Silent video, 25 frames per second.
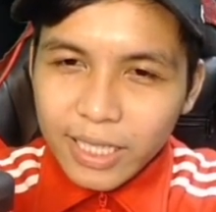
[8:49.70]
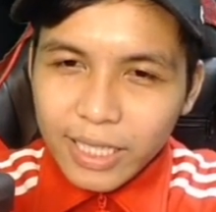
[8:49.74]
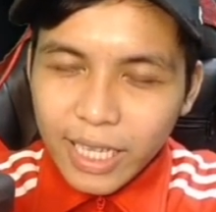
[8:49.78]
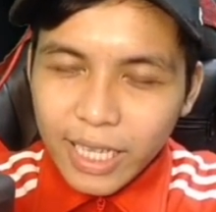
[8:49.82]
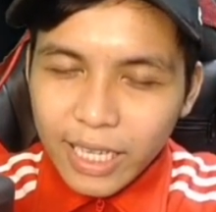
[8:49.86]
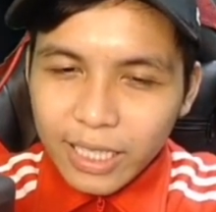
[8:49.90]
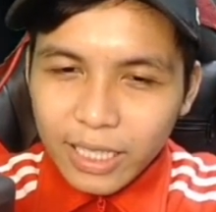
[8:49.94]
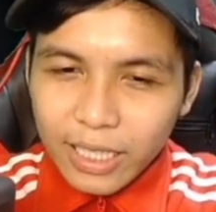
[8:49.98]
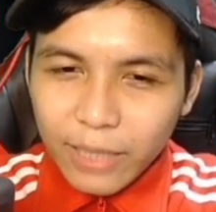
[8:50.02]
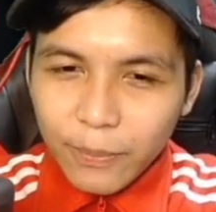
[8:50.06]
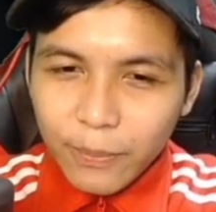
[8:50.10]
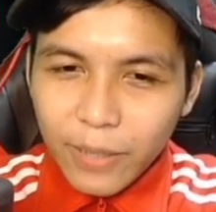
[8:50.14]

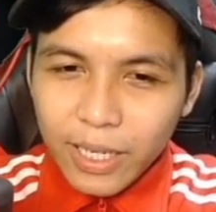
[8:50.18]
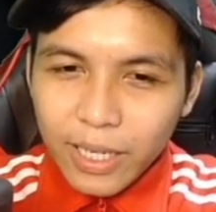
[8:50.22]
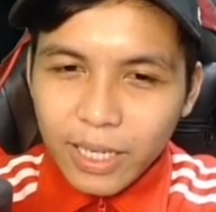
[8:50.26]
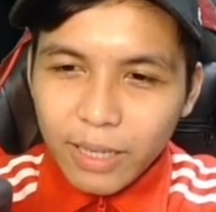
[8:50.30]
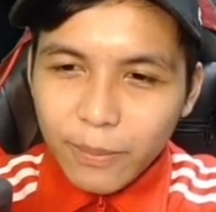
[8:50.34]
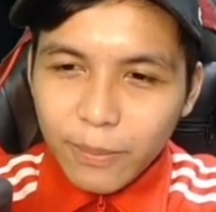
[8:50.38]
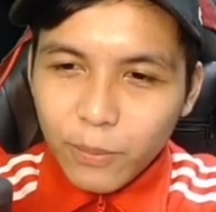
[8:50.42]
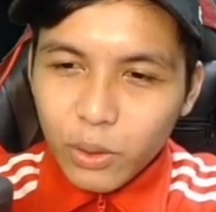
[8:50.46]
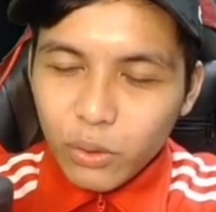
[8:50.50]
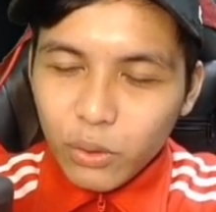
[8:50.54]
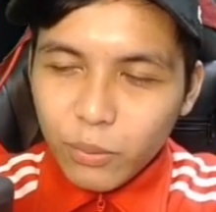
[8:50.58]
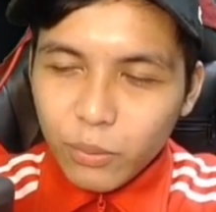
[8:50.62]
Dan
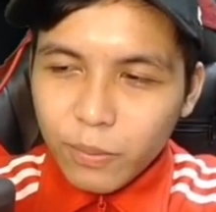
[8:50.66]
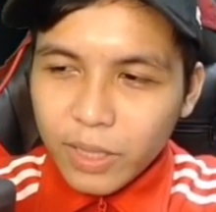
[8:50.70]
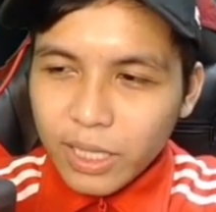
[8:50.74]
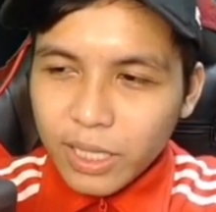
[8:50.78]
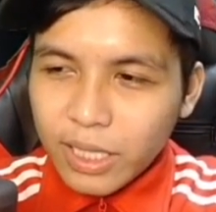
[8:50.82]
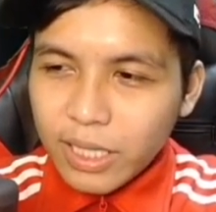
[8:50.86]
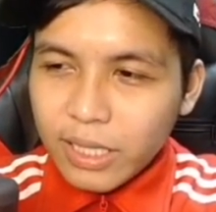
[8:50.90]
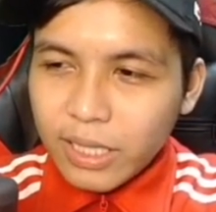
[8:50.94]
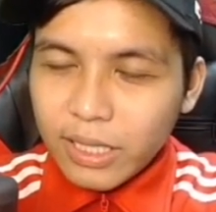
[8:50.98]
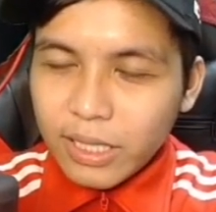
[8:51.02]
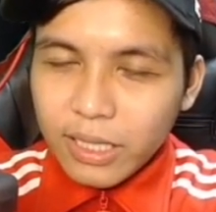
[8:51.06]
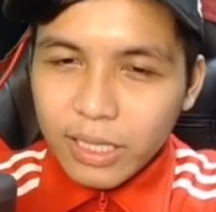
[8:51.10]
kepada yang belum
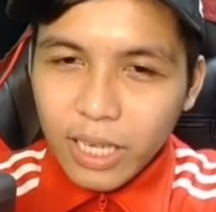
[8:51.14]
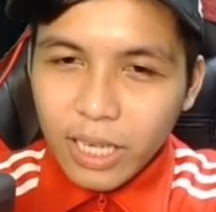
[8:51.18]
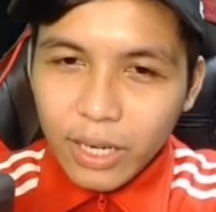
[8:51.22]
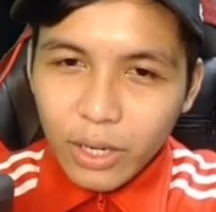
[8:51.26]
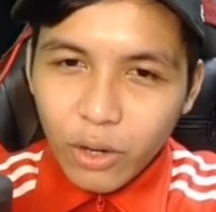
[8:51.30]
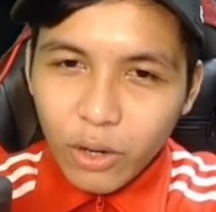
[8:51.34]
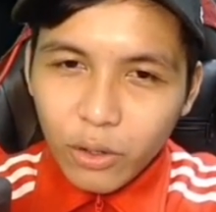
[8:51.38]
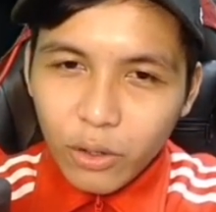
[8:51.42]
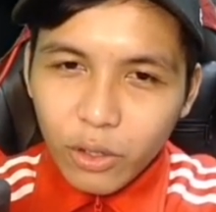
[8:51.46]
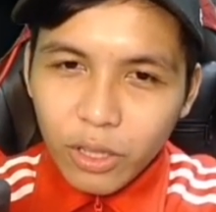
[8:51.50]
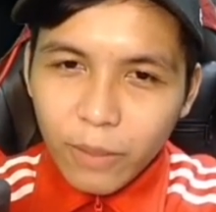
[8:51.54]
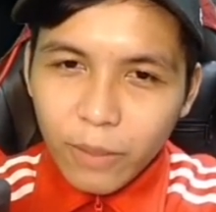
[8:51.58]
register
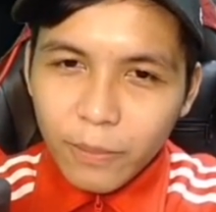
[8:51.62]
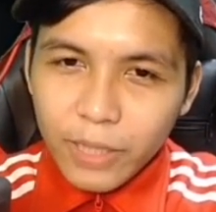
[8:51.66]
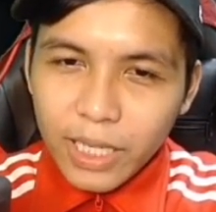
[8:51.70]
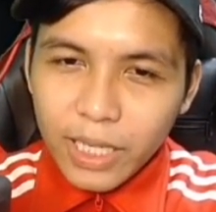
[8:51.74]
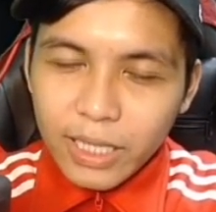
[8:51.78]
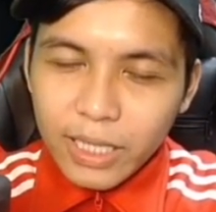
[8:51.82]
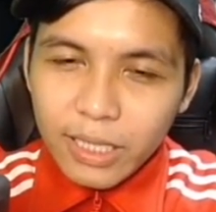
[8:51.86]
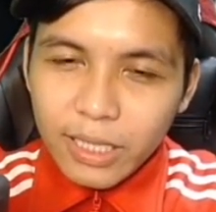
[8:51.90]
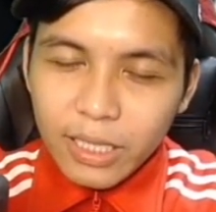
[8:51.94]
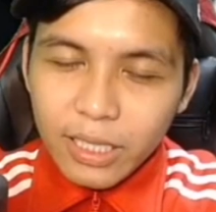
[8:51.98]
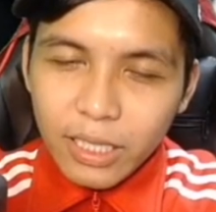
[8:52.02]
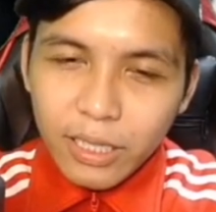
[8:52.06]
dan download
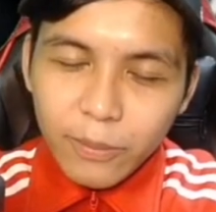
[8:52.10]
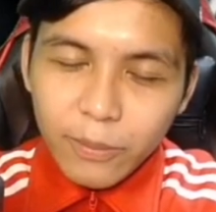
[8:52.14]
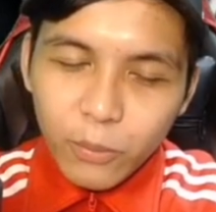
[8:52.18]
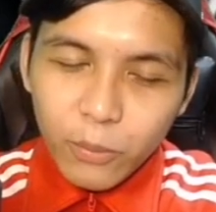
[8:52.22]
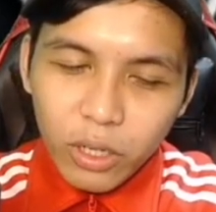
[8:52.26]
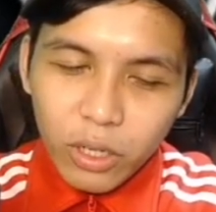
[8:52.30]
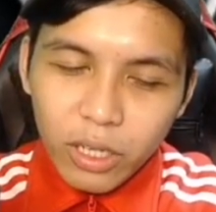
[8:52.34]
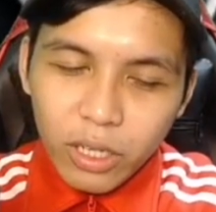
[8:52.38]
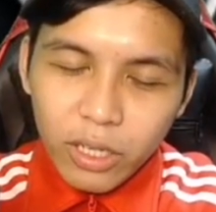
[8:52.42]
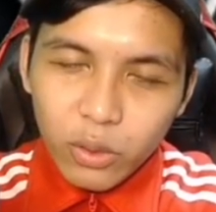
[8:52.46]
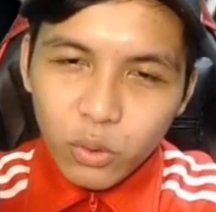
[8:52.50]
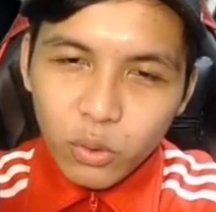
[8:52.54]
aplikasi ini
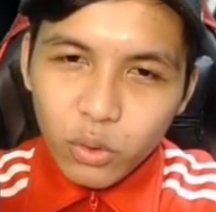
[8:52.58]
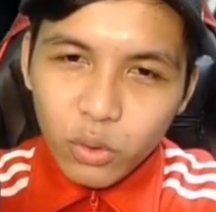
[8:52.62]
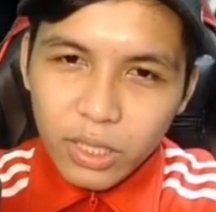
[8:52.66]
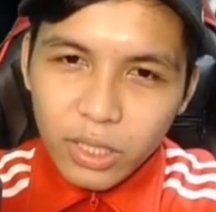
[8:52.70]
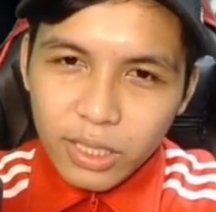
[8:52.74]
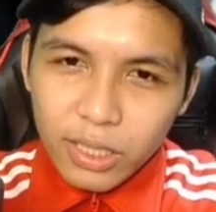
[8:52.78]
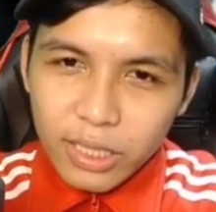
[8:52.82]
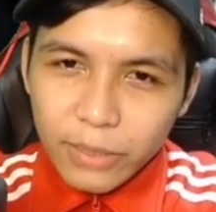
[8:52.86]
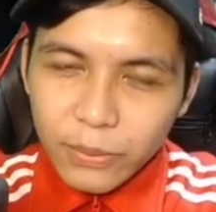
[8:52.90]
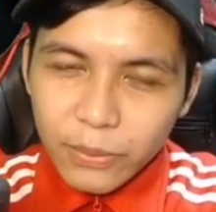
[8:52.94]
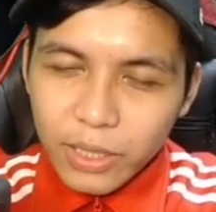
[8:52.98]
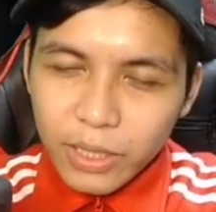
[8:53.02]
boleh rujuk
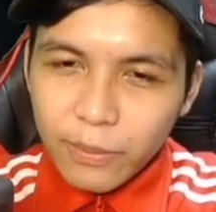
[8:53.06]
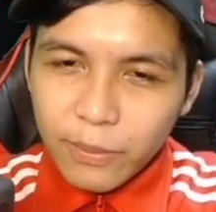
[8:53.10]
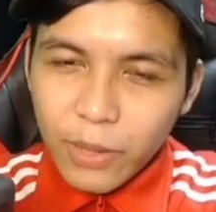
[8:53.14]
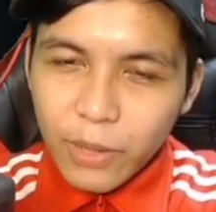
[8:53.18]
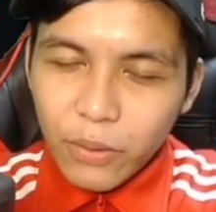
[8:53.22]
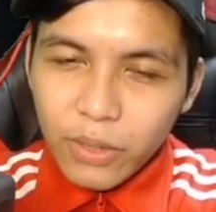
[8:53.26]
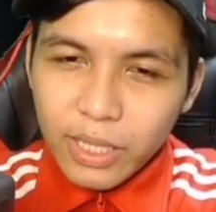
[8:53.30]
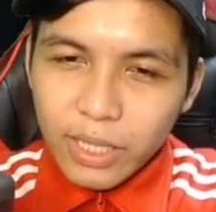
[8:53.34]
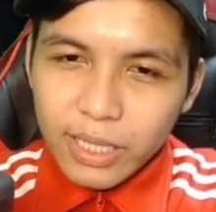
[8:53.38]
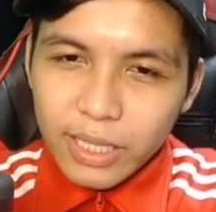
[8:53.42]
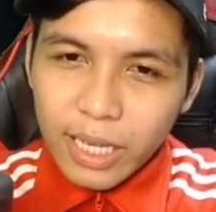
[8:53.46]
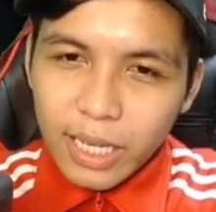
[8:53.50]
deskripsi di
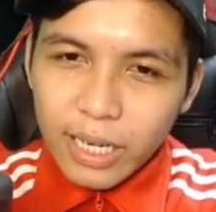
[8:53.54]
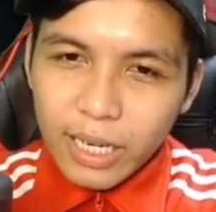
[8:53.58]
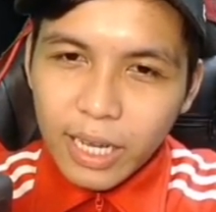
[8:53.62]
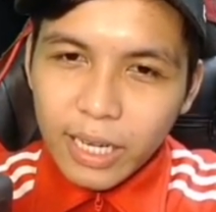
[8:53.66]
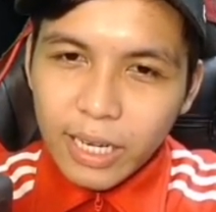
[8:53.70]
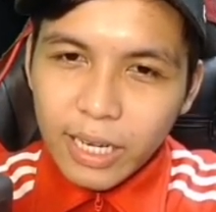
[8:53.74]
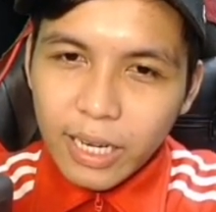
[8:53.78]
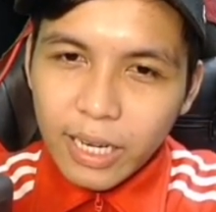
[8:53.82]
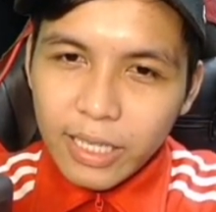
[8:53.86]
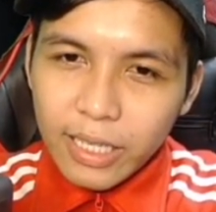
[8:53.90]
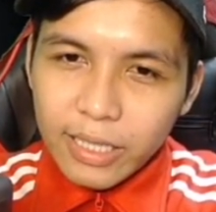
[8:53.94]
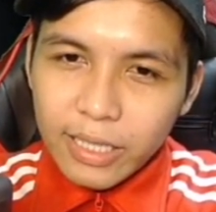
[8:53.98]
bawah di
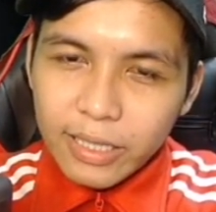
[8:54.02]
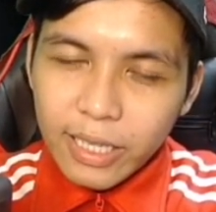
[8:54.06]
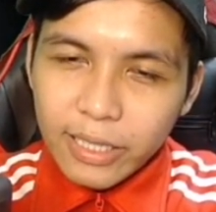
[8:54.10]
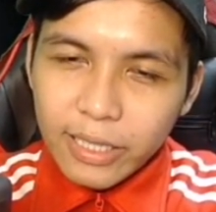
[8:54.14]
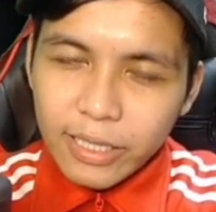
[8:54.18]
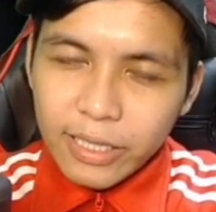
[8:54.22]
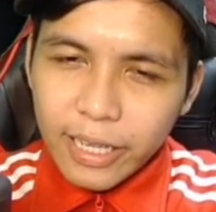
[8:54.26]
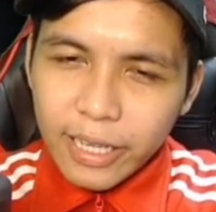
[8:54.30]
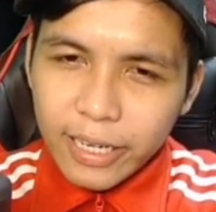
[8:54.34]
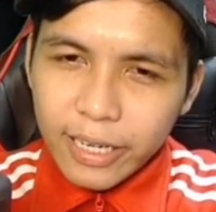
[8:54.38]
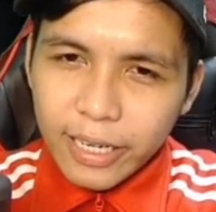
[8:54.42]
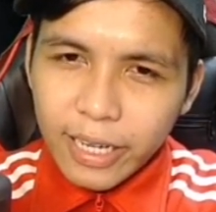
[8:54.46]
sana ada link
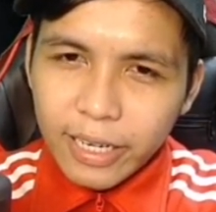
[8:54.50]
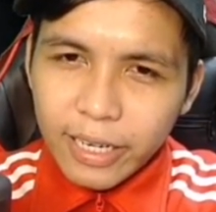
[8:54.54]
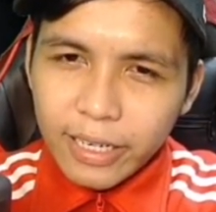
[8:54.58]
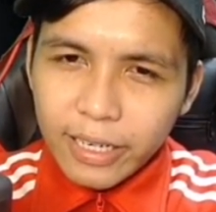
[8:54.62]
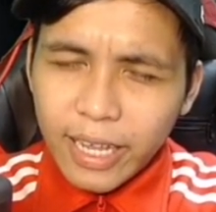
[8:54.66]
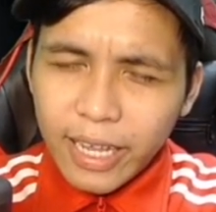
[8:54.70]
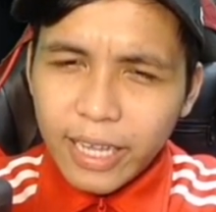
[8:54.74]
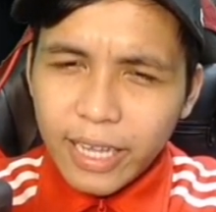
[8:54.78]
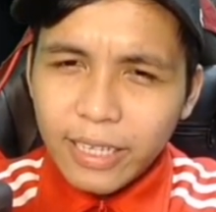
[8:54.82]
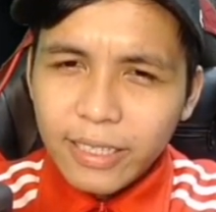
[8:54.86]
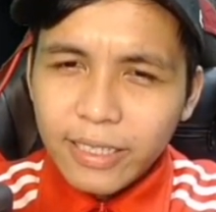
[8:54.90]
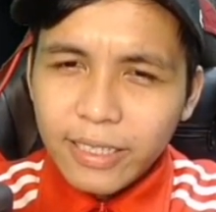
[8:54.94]
saya sediakan
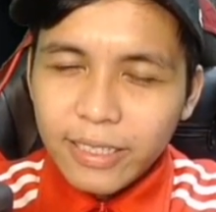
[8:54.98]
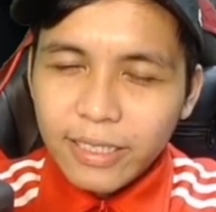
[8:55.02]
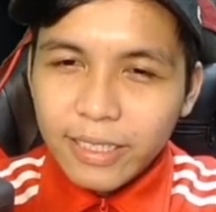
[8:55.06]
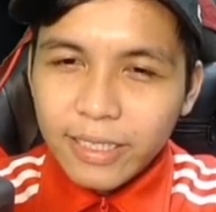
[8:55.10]
dan